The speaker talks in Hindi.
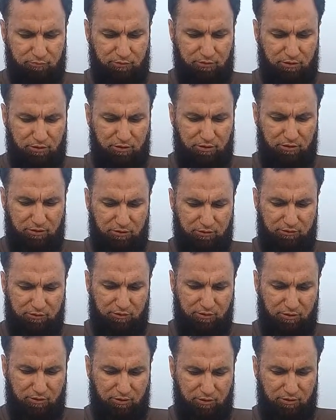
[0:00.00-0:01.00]
ये
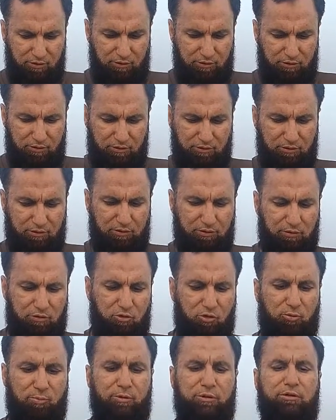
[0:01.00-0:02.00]
इसका
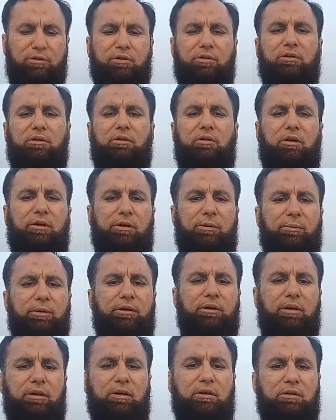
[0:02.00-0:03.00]
कमिट का
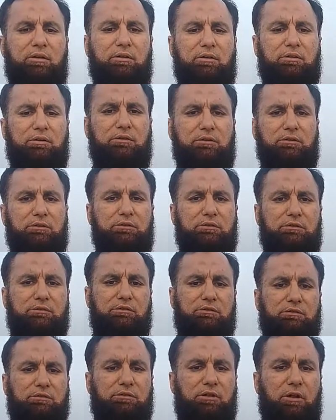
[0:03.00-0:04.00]
रिबन है
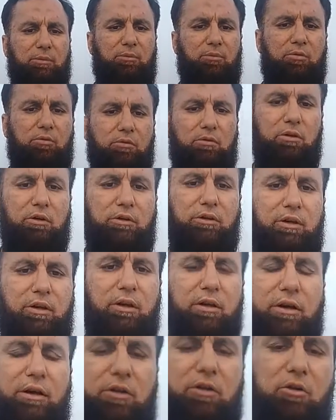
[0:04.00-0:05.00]
आपको नज़र
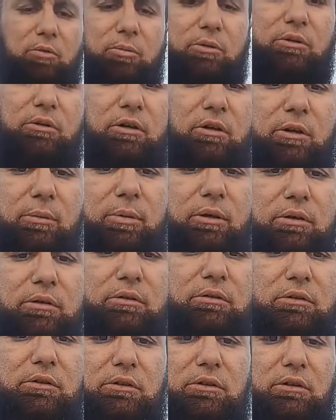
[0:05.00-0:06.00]
आ रहा है कमिट का रिबन
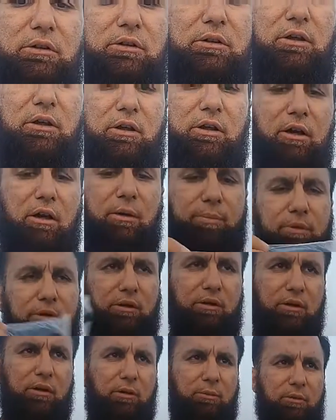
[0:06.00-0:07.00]
ये अगर आपने
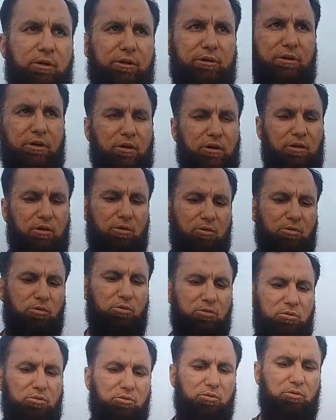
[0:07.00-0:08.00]
गले में लटकाना हो
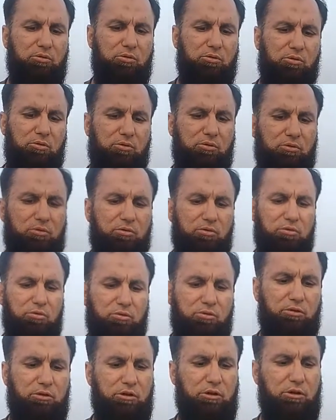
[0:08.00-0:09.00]

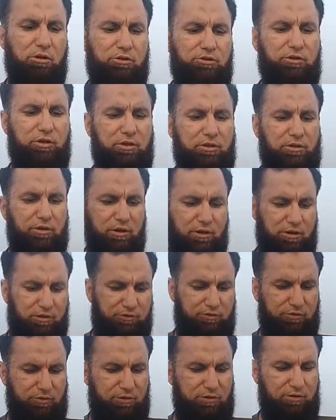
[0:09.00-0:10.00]
तो ये चल जाएगा
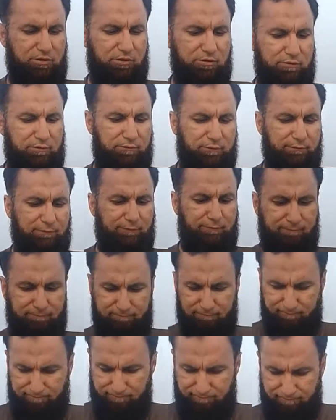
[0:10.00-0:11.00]
इसके लिए
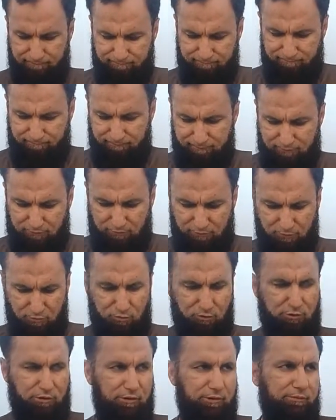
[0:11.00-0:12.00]
ठीक
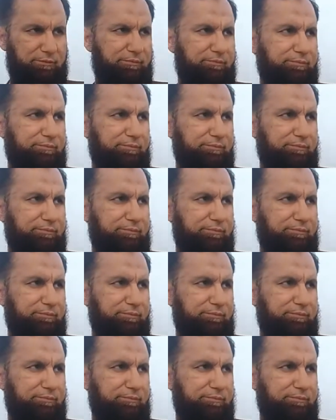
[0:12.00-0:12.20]
हो गया